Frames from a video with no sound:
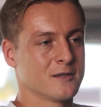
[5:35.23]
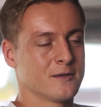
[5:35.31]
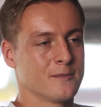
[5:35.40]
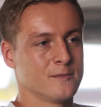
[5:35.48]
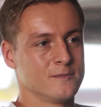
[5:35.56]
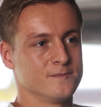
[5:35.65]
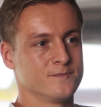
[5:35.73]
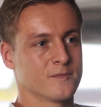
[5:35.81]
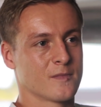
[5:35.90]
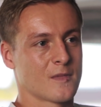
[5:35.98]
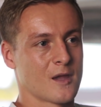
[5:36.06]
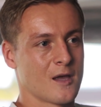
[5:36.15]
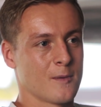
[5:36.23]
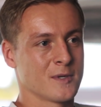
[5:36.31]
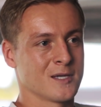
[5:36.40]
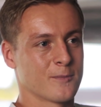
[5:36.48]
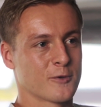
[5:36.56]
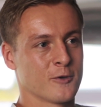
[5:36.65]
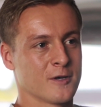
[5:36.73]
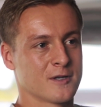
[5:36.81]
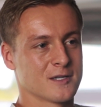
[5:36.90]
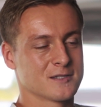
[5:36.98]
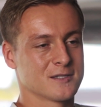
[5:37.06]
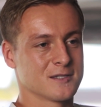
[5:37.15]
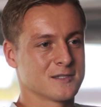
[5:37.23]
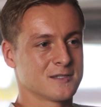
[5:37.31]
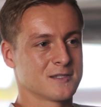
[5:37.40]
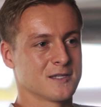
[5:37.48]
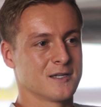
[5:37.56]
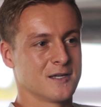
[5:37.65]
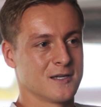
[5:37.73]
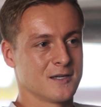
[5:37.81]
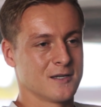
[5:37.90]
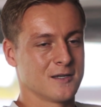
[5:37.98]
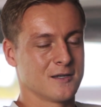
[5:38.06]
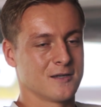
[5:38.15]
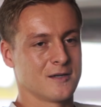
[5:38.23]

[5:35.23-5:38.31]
Ähm, aber ich habe gehört, dass das äh,